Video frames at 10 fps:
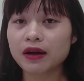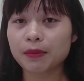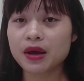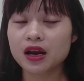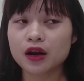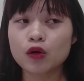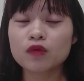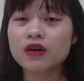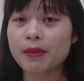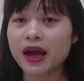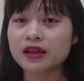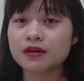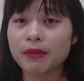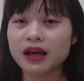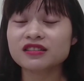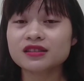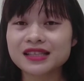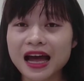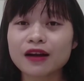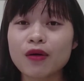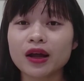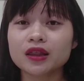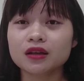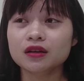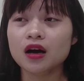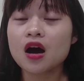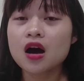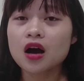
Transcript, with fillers: Đặc biệt là đối với những bé giai đoạn từ